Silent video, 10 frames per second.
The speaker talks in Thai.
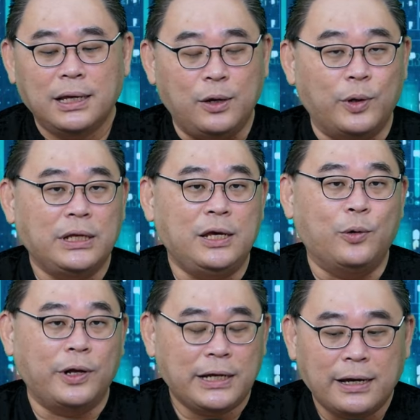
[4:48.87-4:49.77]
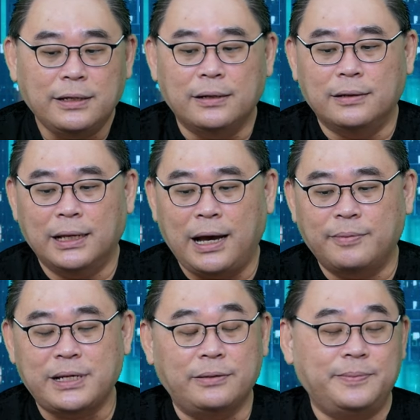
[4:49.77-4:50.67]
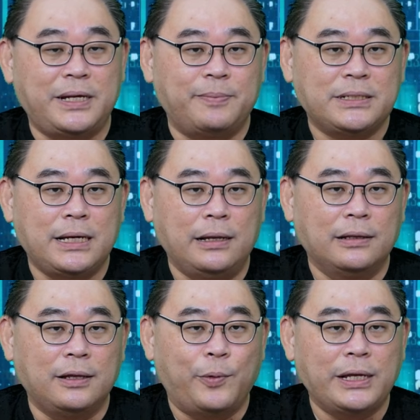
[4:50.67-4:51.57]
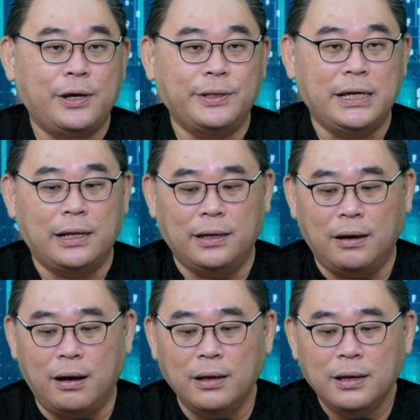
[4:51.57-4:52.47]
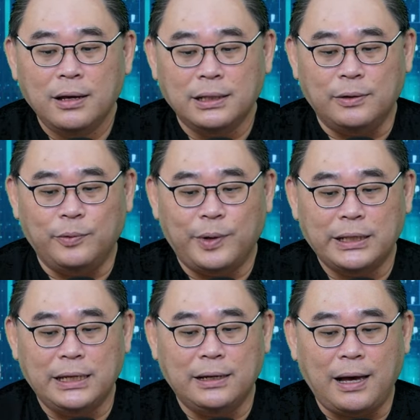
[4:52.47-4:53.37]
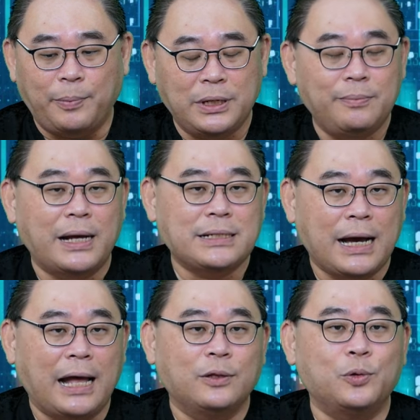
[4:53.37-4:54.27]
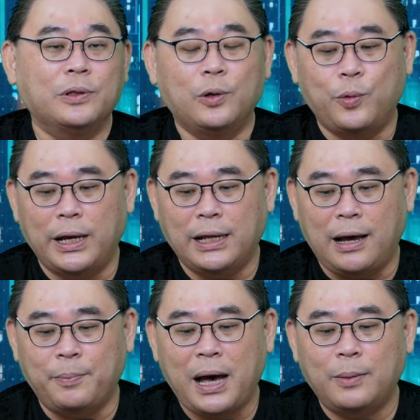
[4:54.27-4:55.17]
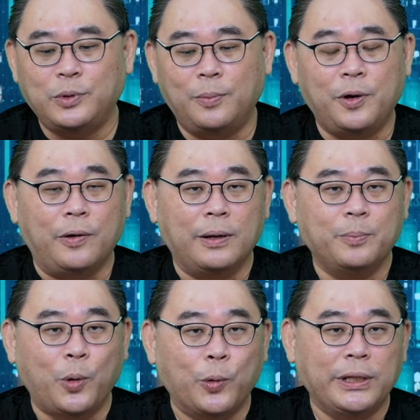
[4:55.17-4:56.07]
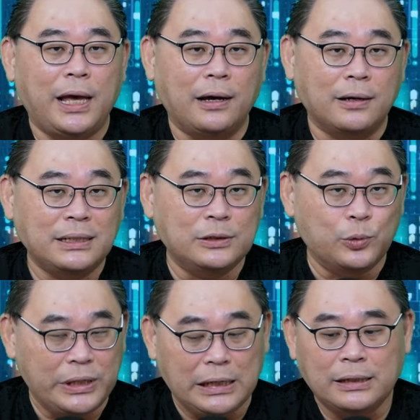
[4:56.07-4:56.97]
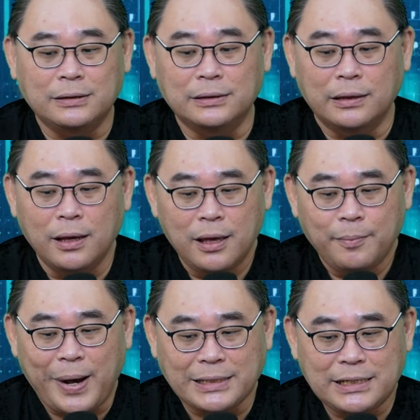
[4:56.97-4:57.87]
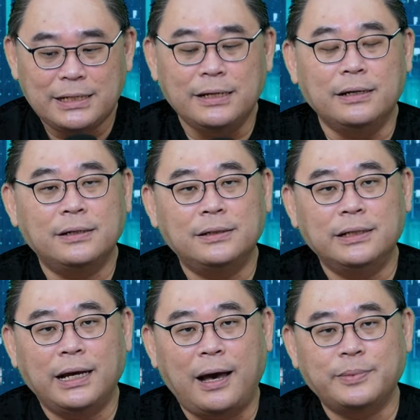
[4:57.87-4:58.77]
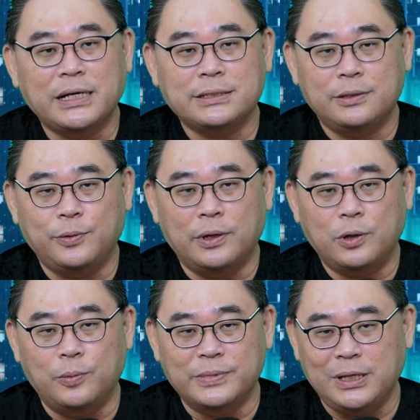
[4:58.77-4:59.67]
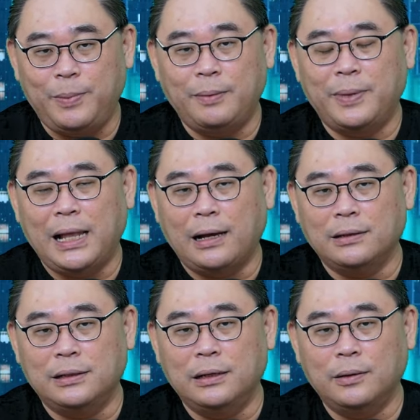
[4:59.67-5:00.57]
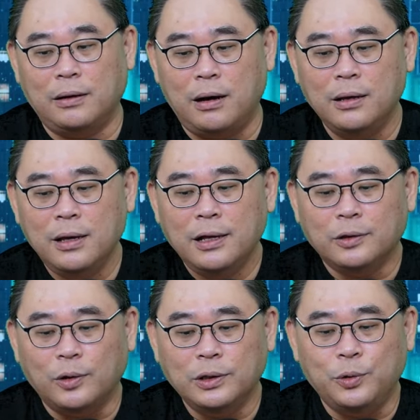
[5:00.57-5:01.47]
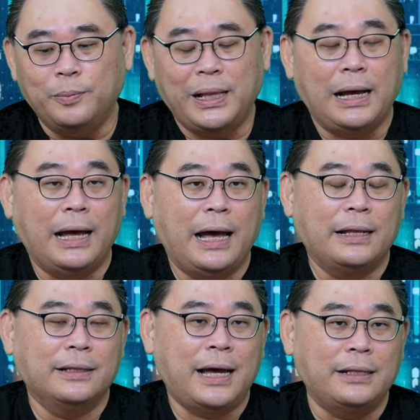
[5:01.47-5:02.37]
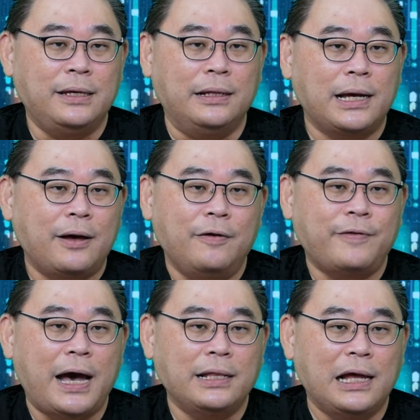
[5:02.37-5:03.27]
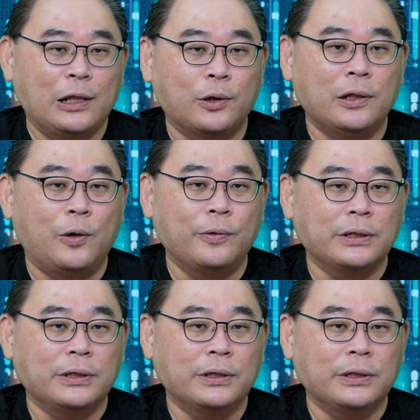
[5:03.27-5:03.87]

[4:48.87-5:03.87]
Q 1 Q ค่อนข้างเยอะนะครับ37%แต่ว่าเยือนเยียนเนี่ยก็ที่ว่าดีกลับขึ้นมาจากขาดทุนด้วยนะครับภาพรวมของปูนเนี่ยก็คือดูดีขึ้น มาจิ้นดีขึ้นนะครับจากตัวกลุ่มซีเมนต์เป็นหลักเลย แล้วก็ต้นทุนพลังงานถ่านหินค่าไฟฟ้าเนี่ยลดลง